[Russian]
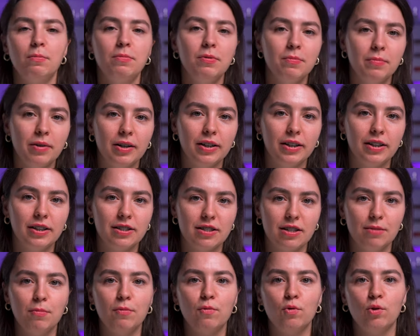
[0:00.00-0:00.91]
Помимо
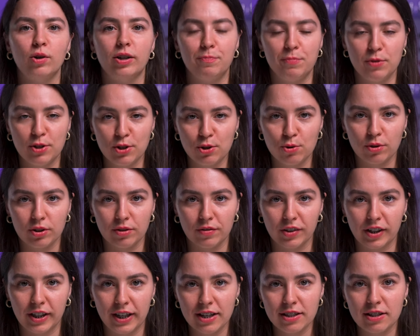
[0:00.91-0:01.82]
самого
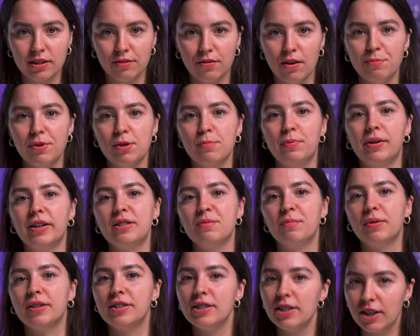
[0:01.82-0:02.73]
педикюрного кресла, вам
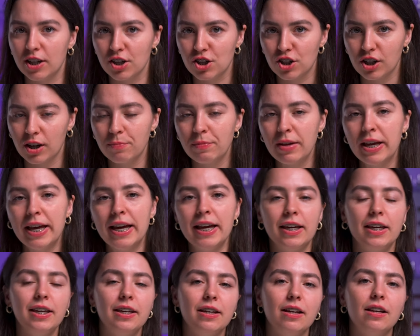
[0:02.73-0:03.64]
необходима тележка,
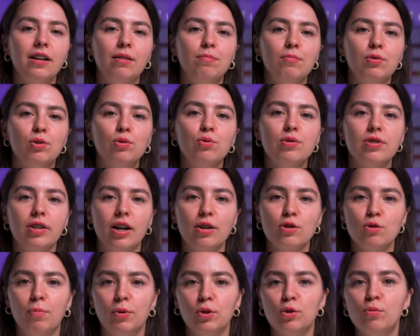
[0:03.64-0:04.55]
и я рекомендую
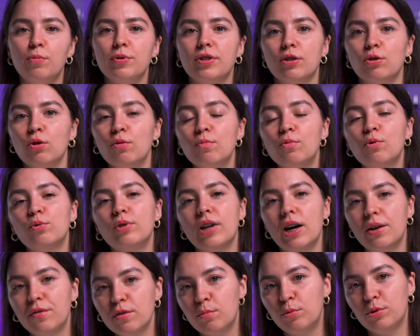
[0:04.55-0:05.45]
сразу подумать о том,
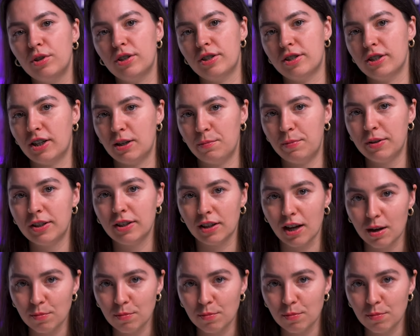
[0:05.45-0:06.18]
куда вы будете крепить